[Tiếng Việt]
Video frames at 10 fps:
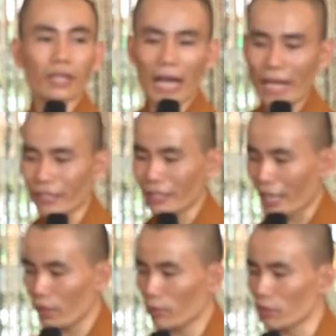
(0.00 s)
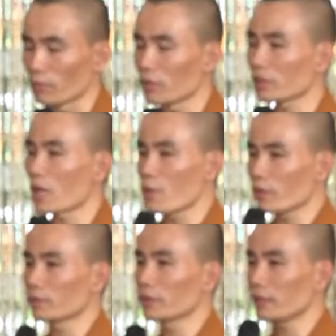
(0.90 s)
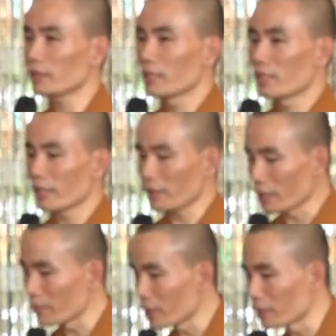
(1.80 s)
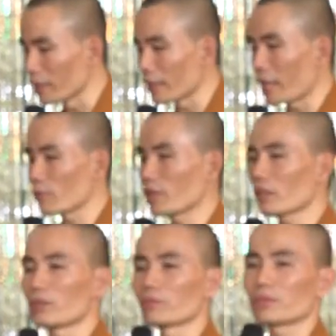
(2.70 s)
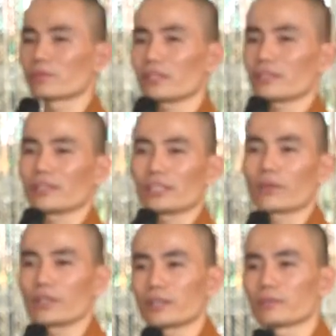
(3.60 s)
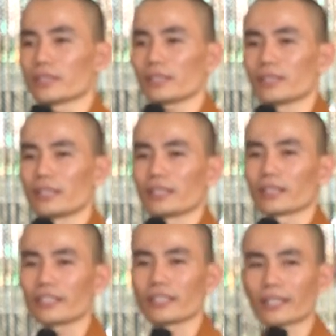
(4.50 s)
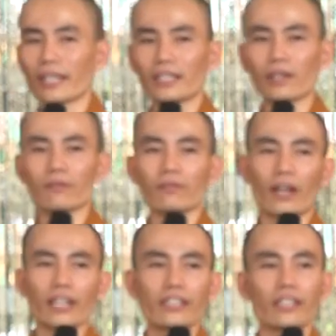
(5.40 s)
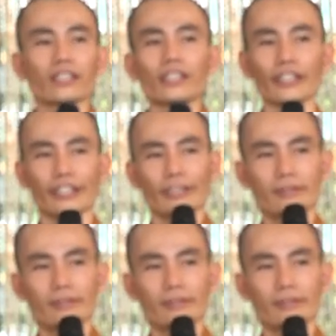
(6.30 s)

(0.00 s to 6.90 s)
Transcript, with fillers: Ai đi ngang qua đụng con sâu đó cũng ngứa. Cái chân mình đi ngang qua nó đụng con sâu đó không ngứa. Cái chân này không phải chân người.